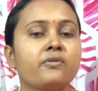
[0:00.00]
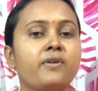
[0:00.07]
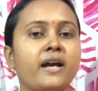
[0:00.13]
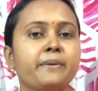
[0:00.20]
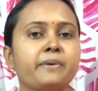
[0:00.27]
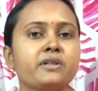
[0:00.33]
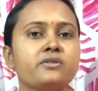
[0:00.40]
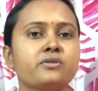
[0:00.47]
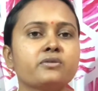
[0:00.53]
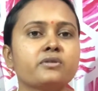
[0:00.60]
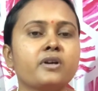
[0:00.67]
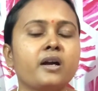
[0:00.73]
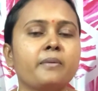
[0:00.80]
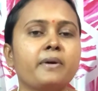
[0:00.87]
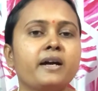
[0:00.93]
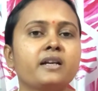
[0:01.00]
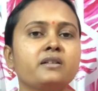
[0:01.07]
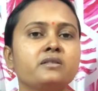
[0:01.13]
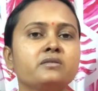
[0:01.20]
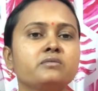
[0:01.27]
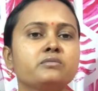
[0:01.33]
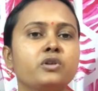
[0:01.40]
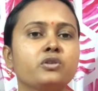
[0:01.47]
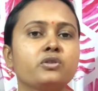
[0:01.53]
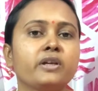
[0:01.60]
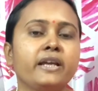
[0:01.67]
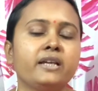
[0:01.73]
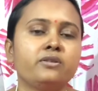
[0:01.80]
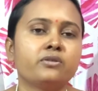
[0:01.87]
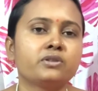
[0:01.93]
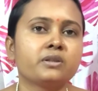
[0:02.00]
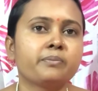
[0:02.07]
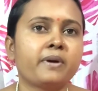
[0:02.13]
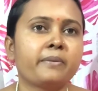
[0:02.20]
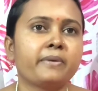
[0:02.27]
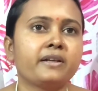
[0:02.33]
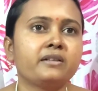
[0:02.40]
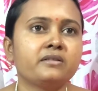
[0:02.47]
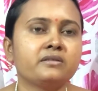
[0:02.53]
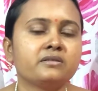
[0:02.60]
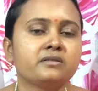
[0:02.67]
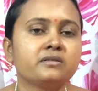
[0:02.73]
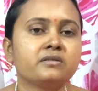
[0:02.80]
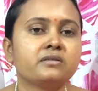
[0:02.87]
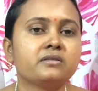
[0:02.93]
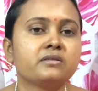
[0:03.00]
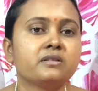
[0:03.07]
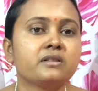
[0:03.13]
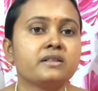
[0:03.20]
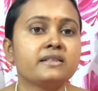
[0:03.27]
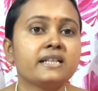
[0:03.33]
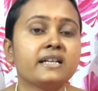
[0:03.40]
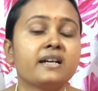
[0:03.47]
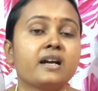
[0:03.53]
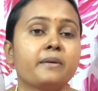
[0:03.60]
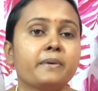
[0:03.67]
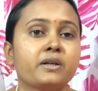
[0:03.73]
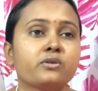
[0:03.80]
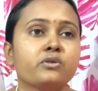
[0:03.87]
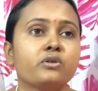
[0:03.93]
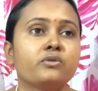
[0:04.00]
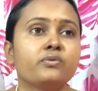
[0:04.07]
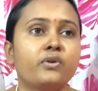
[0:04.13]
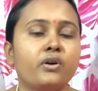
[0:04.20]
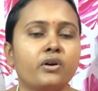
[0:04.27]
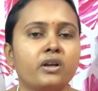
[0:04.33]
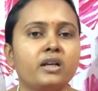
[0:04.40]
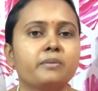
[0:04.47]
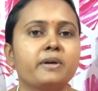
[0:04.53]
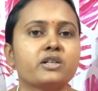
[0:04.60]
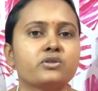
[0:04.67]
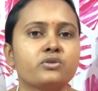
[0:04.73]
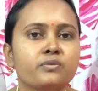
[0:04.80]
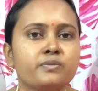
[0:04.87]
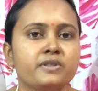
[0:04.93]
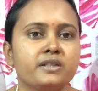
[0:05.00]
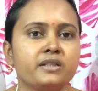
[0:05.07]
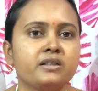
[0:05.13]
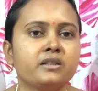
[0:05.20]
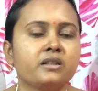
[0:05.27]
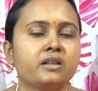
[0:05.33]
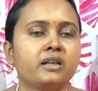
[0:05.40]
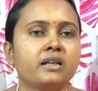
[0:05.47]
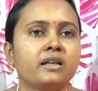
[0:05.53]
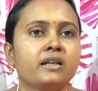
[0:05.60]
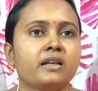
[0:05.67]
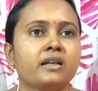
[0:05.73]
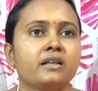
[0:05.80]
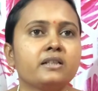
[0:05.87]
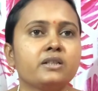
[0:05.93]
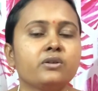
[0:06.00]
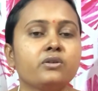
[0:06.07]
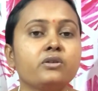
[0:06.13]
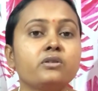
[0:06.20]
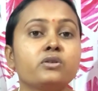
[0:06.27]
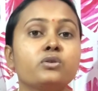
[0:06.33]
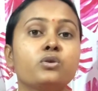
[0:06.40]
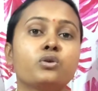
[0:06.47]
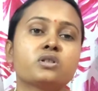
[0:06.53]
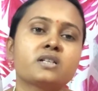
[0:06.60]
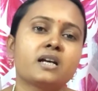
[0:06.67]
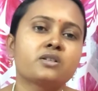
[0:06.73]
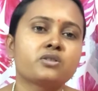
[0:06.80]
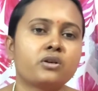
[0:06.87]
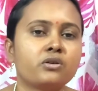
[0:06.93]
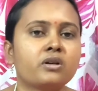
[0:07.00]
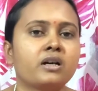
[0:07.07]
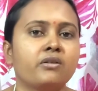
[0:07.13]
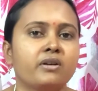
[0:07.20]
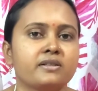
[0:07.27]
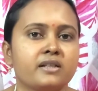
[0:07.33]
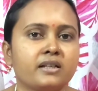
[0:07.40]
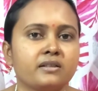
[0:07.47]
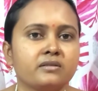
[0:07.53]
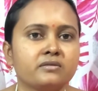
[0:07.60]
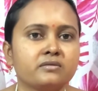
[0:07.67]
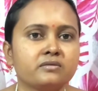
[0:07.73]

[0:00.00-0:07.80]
ফাইবারযুক্ত খাবার মূলত এইগুলোতে পাবেন যে খাবারগুলো ফল বা সবজি যেগুলো খোসা সহ খাওয়া যায়